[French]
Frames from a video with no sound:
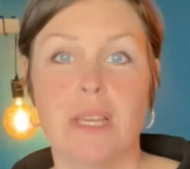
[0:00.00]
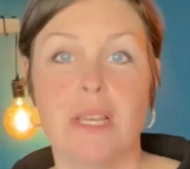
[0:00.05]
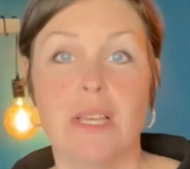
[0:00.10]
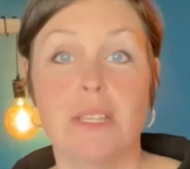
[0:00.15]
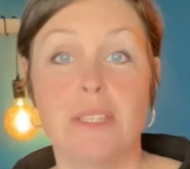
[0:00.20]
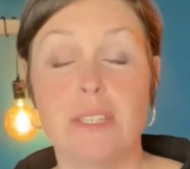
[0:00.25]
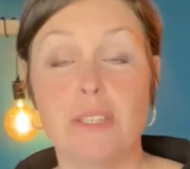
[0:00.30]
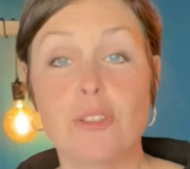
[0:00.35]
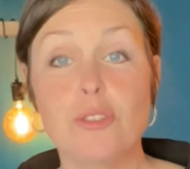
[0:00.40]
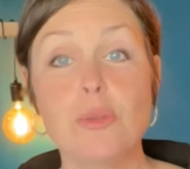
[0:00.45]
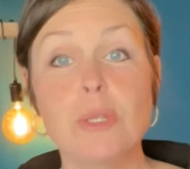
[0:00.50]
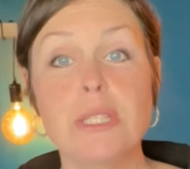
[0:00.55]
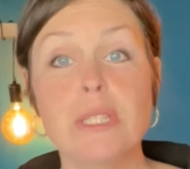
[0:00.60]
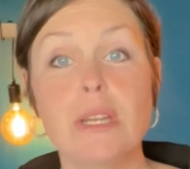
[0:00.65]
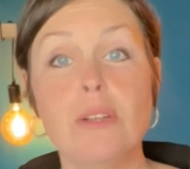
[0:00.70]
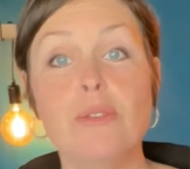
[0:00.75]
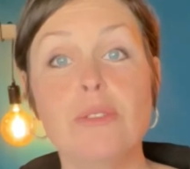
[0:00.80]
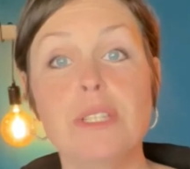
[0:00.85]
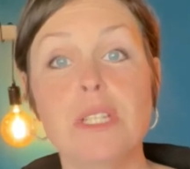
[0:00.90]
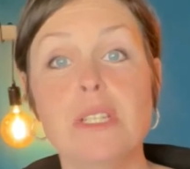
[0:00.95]
C'est suite
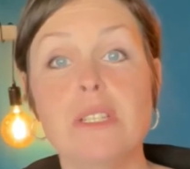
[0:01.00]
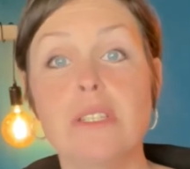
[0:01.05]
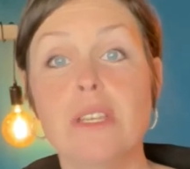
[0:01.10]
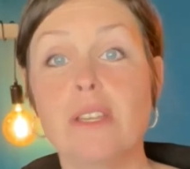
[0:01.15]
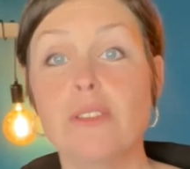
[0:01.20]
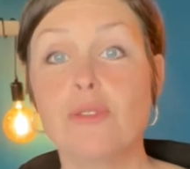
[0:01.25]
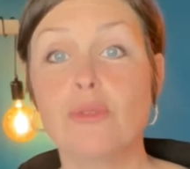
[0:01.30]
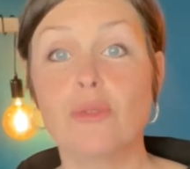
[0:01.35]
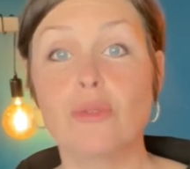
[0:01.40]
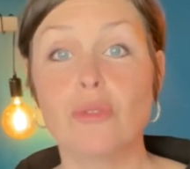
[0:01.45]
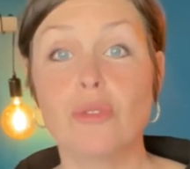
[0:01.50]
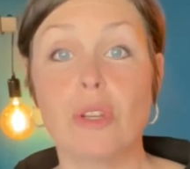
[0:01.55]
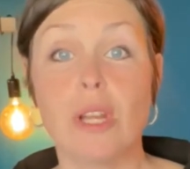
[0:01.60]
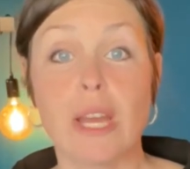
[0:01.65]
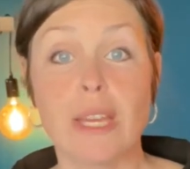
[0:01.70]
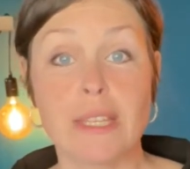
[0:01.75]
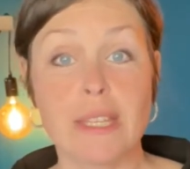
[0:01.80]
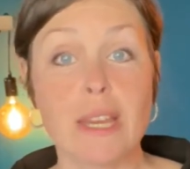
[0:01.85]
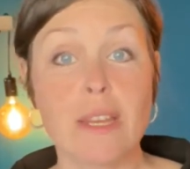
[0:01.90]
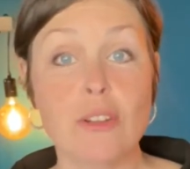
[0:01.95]
à l'utilisation de
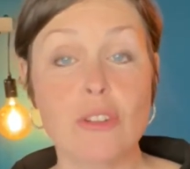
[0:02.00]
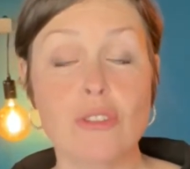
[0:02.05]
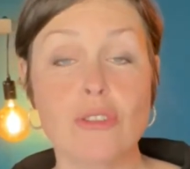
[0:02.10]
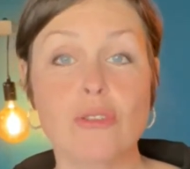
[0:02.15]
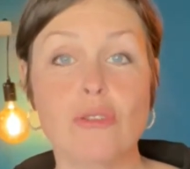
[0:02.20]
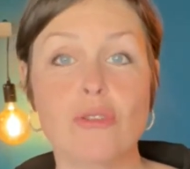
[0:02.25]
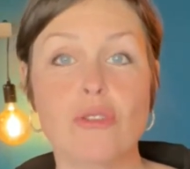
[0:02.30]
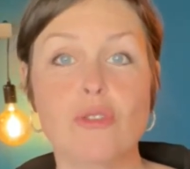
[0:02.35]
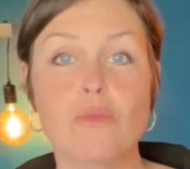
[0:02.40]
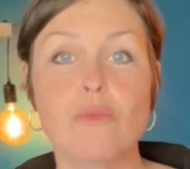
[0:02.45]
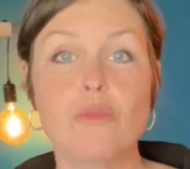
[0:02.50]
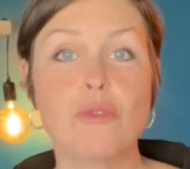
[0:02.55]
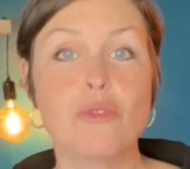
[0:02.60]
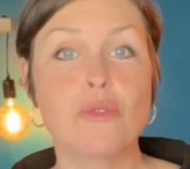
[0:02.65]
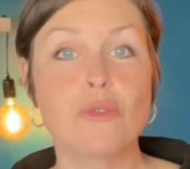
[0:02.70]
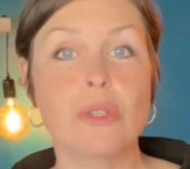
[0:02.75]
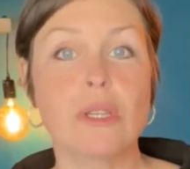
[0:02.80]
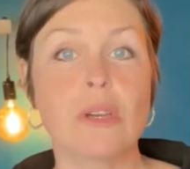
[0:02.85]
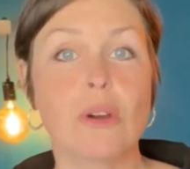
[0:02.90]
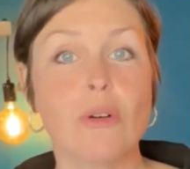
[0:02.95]
la cage que je me
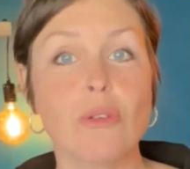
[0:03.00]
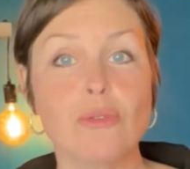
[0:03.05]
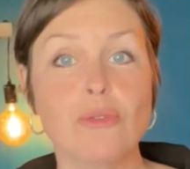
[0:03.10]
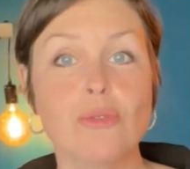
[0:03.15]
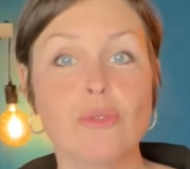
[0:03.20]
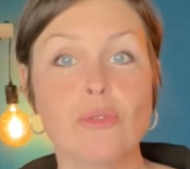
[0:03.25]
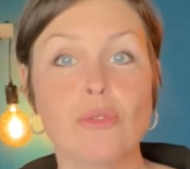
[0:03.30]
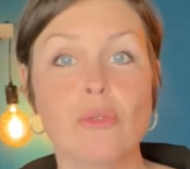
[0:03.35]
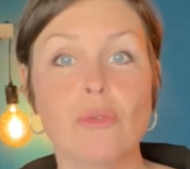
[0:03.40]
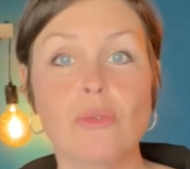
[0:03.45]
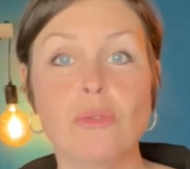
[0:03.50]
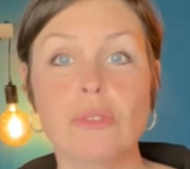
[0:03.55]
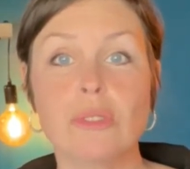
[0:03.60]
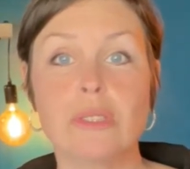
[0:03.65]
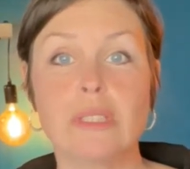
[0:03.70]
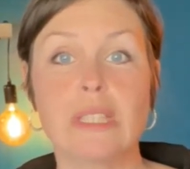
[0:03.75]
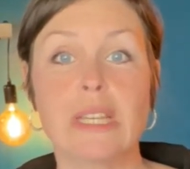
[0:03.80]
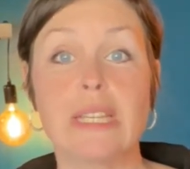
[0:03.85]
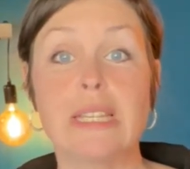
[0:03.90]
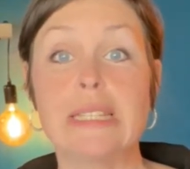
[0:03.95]
suis rendu
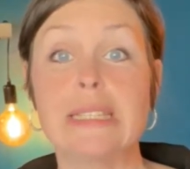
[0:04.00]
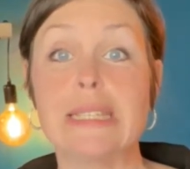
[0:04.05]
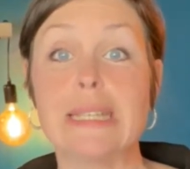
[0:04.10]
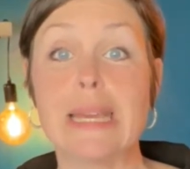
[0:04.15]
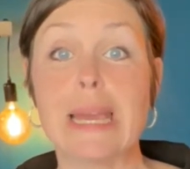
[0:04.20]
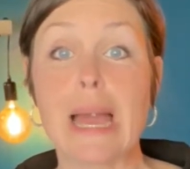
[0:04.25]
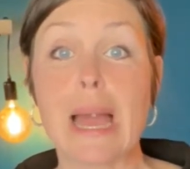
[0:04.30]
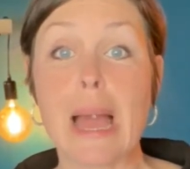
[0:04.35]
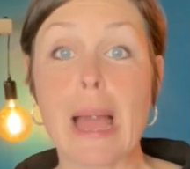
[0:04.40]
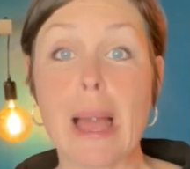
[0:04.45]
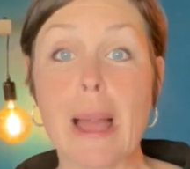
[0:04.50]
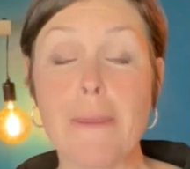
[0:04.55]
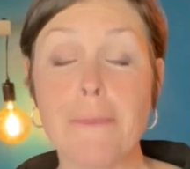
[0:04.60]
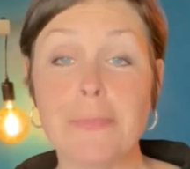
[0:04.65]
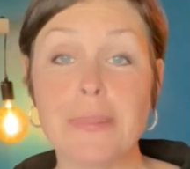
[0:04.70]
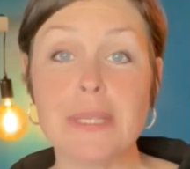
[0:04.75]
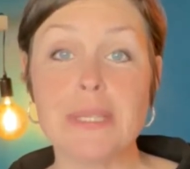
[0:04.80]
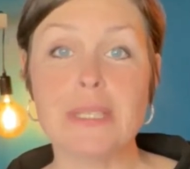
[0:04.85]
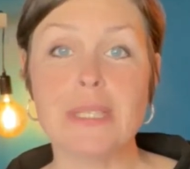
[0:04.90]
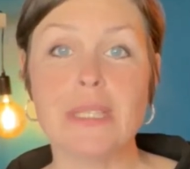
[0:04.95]
compte qu'elle était
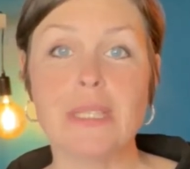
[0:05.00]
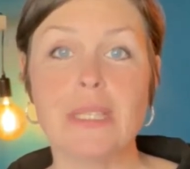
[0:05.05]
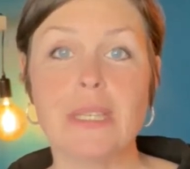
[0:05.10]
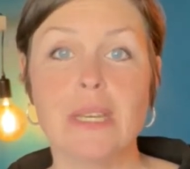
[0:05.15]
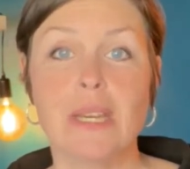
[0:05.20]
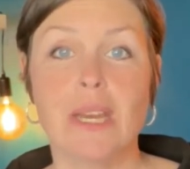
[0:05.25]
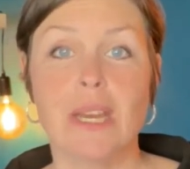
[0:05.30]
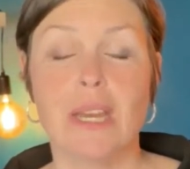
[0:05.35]
apaisée,